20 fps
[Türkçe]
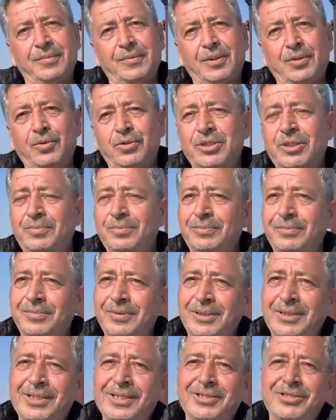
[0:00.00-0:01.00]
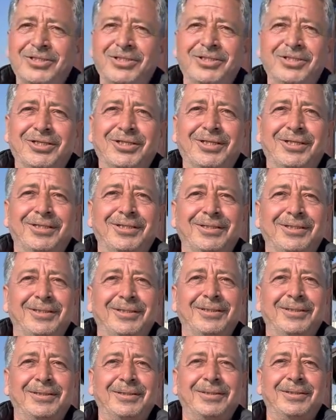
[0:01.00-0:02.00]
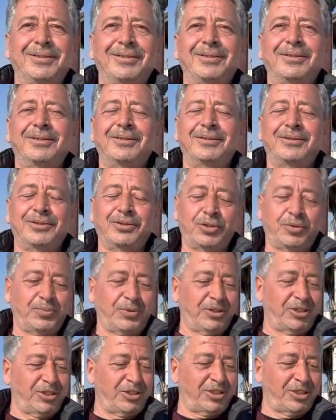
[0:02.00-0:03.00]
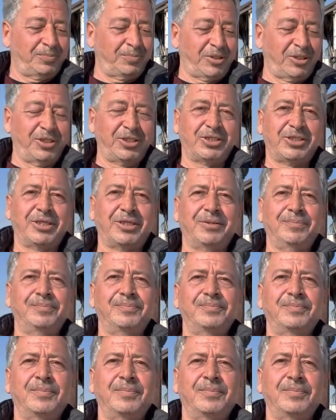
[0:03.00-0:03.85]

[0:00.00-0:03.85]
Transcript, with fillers: Hocam kendisine de röportaj yapmanı isterim.